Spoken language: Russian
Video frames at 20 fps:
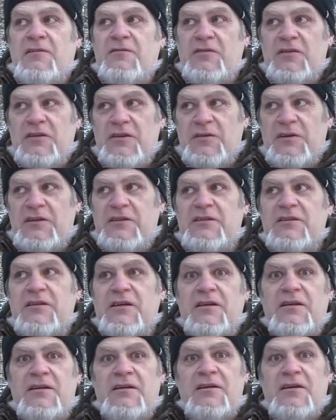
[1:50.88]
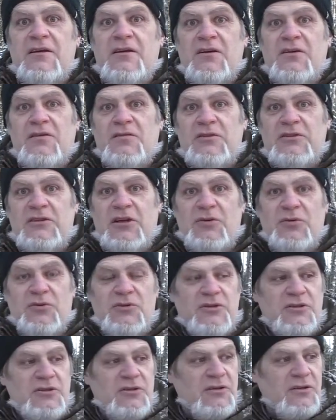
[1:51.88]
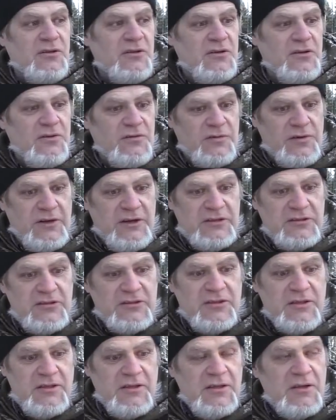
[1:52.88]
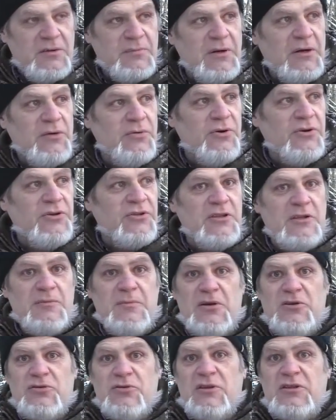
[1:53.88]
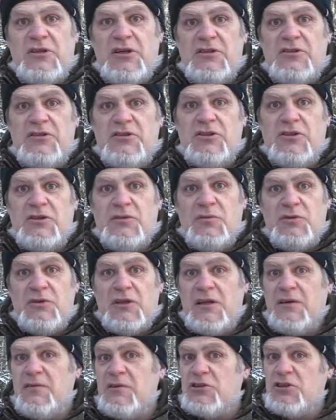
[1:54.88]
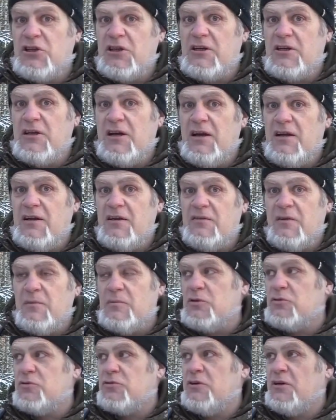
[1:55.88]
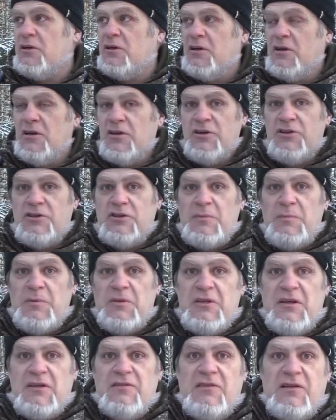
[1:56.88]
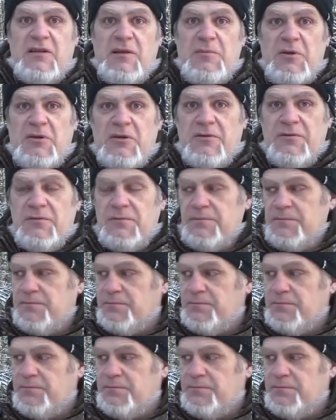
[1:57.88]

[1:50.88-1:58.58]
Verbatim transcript: и во сне вы заходите в лес, проходите небольшой отрезочек, и вот она ваша река. Вам не нужно идти 15 километров.